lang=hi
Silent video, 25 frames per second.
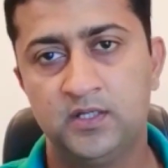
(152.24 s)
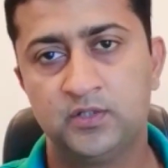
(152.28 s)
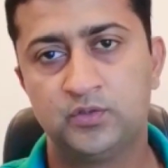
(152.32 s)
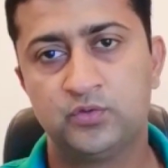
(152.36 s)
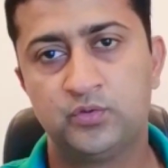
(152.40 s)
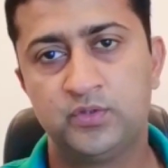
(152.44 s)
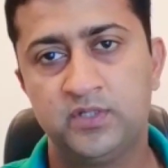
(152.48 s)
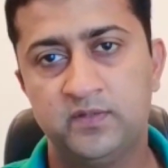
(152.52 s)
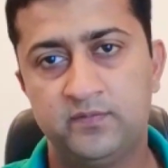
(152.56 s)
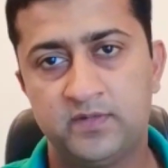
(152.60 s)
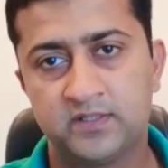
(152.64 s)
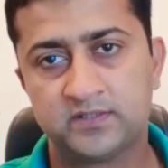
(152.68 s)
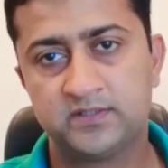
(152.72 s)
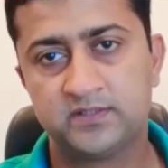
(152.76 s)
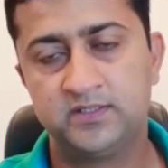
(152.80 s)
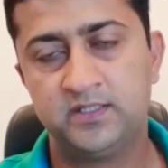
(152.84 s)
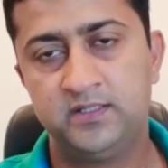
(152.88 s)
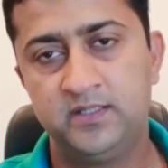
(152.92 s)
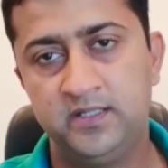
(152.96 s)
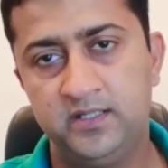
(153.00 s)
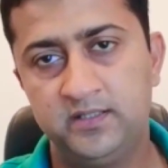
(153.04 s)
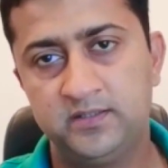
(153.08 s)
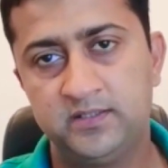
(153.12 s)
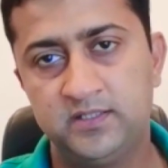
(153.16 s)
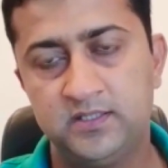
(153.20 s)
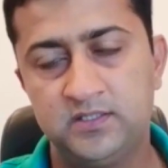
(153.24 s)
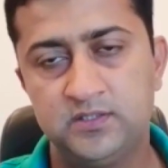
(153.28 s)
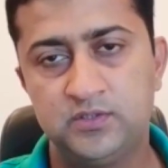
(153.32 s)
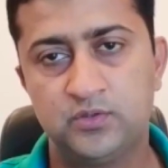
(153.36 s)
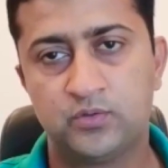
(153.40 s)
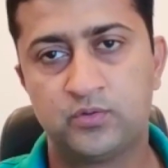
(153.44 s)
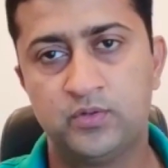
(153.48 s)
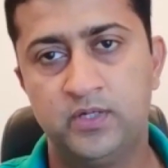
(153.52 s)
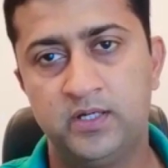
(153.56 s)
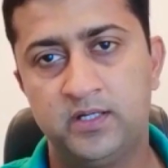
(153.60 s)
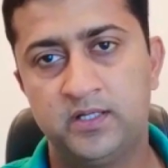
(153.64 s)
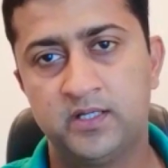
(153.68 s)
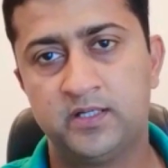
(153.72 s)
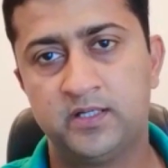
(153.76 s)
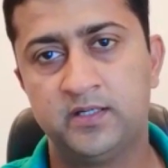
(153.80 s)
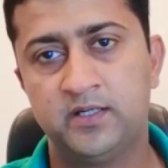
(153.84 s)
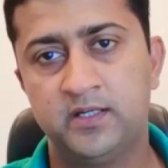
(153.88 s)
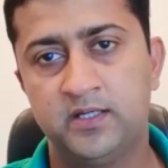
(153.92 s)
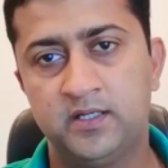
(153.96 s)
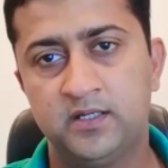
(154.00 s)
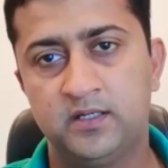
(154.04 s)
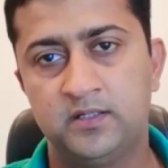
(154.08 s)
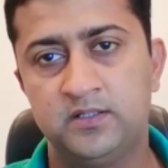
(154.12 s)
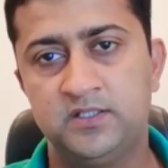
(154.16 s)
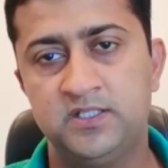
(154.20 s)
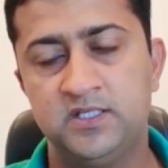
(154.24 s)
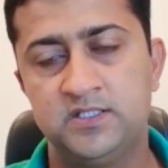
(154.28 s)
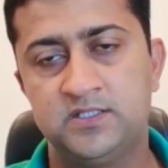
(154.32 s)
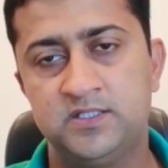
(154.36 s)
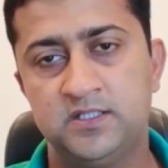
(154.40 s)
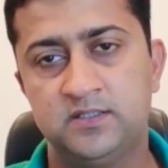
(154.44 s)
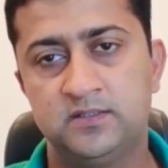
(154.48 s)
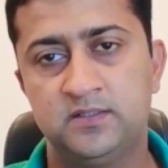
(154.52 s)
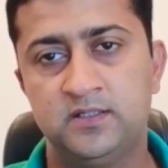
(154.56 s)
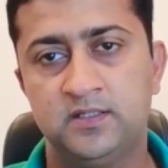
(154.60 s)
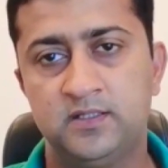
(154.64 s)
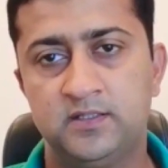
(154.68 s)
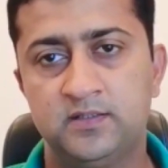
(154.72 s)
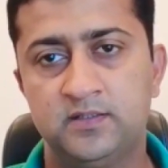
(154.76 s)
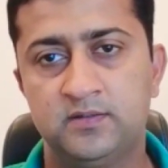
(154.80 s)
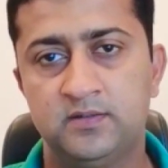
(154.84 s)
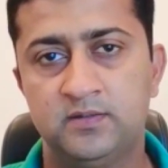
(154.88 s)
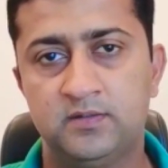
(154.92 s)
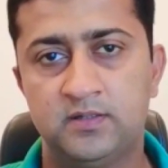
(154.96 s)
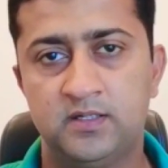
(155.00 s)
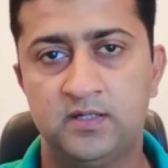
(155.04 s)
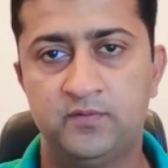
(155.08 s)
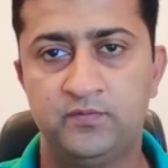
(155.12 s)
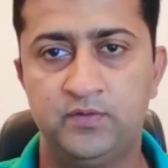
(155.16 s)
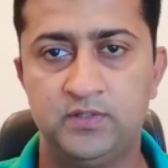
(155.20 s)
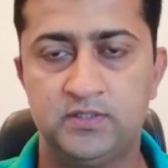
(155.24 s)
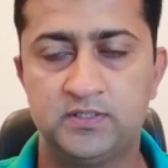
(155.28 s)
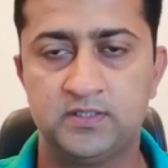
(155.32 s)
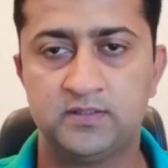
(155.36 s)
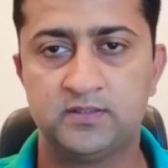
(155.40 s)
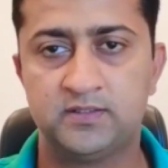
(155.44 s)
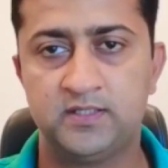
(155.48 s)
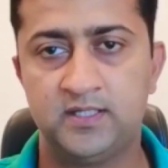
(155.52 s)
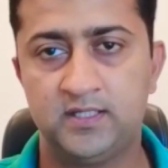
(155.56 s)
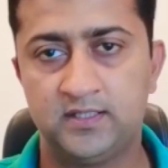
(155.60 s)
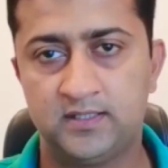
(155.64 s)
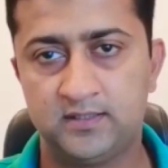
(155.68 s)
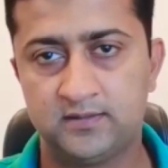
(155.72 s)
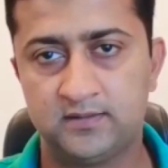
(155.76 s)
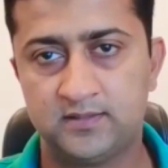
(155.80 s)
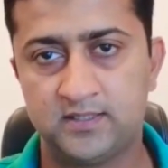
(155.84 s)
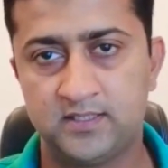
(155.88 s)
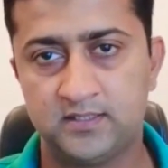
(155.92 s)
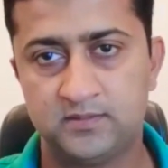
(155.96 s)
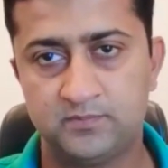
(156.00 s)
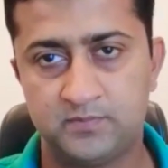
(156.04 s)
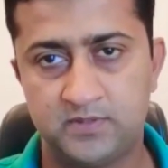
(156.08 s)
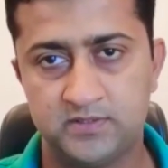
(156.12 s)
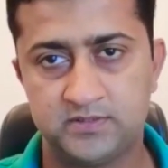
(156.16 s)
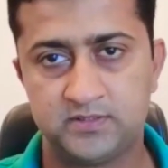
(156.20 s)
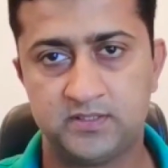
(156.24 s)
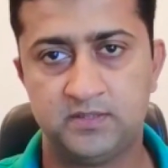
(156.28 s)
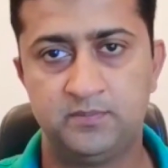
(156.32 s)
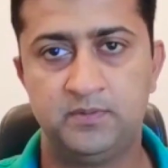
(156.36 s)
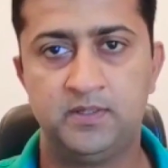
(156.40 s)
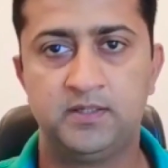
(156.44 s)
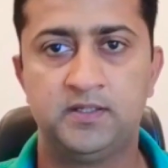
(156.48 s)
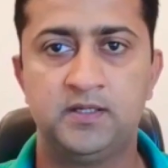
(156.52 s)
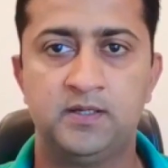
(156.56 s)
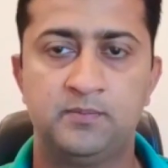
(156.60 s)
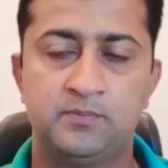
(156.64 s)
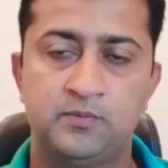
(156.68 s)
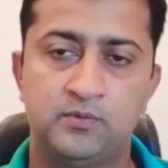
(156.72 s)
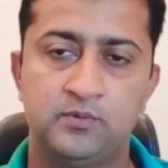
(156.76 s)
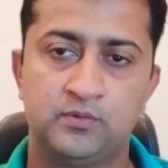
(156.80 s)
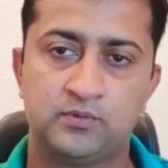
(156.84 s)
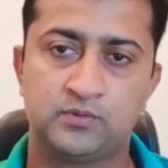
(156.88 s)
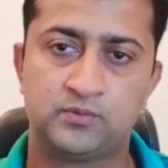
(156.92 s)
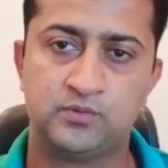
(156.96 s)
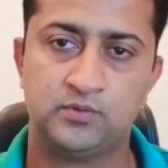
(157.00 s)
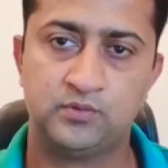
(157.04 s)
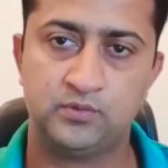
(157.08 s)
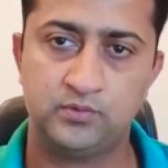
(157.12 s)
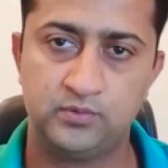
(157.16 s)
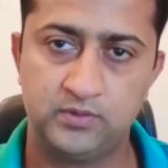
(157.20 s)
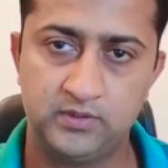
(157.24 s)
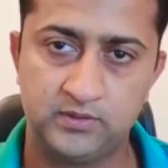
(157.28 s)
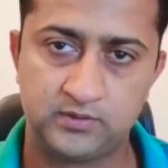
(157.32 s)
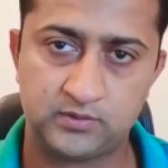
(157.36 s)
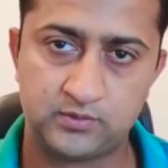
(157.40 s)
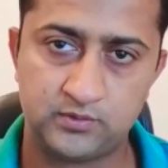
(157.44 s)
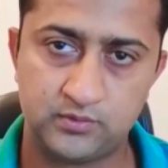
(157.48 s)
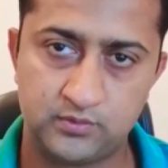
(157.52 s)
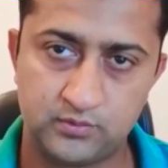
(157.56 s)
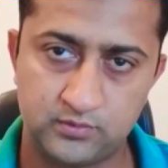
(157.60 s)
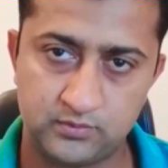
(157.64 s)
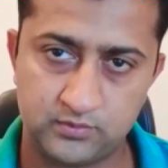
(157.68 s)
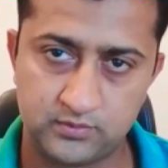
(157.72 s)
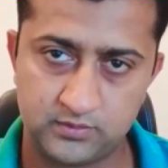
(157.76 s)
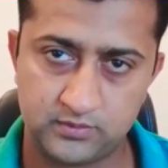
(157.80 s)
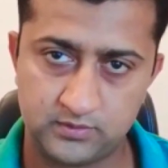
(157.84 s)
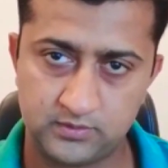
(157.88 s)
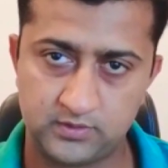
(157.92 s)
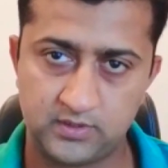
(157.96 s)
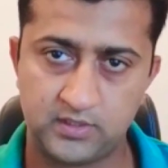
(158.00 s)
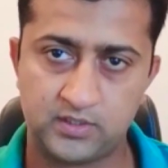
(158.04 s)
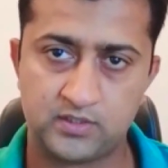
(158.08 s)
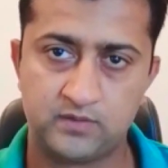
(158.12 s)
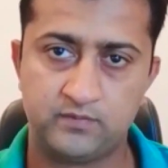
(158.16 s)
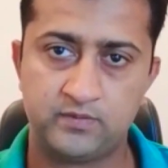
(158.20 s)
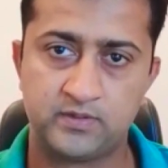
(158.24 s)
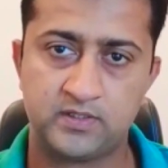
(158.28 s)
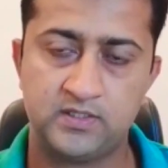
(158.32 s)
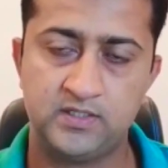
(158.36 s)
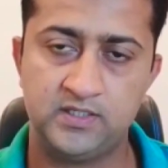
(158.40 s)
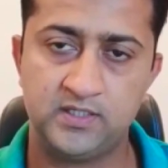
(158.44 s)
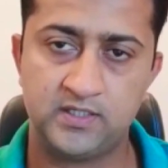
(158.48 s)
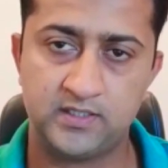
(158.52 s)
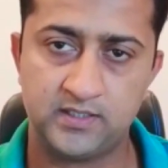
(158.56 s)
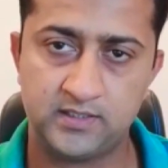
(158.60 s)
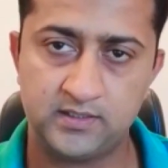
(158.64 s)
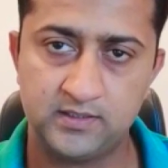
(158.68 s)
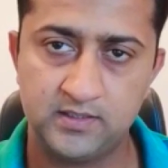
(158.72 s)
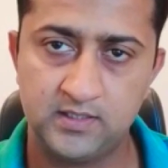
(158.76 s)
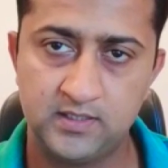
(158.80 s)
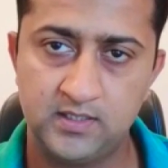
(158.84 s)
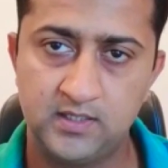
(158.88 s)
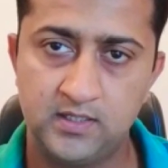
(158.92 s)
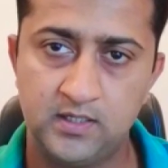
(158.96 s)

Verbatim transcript: तो ये वक्त की नीड थी जो कोयटा ने डी एच एज़ ने ऑफिशल्स ने इनके साथ माशाल्लाह मिलकर आपको उसको इसको टेक ओवर किया है